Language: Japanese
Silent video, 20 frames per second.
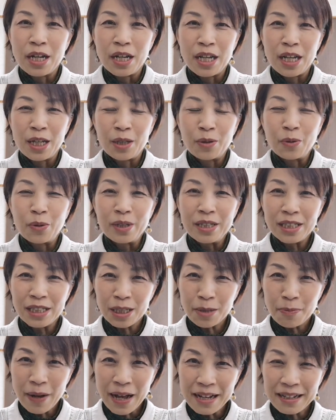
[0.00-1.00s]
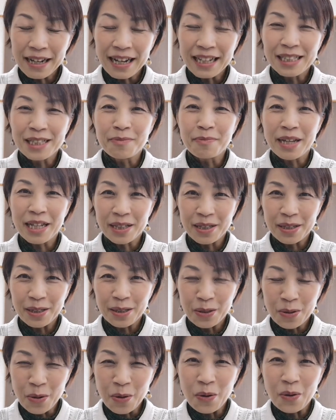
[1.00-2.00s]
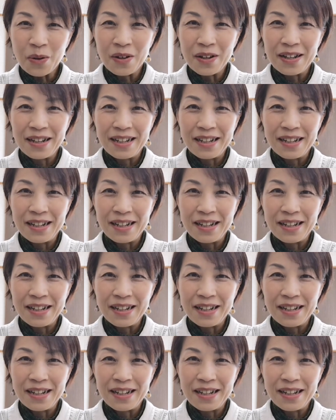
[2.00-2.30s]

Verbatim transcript: えっ、ー、と、一番初めの